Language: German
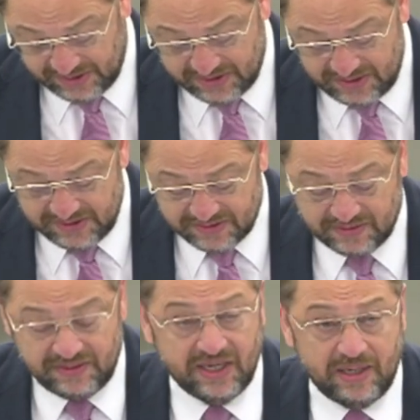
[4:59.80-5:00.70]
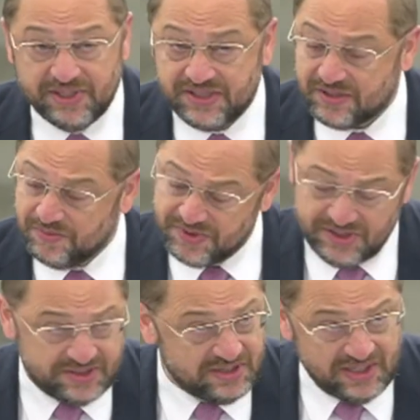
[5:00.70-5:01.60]
Krise. Die
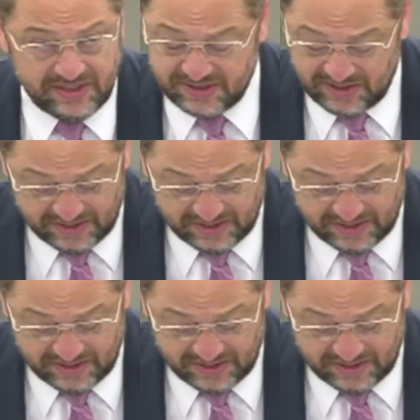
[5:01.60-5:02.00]
Arbeitslosenzahlen sind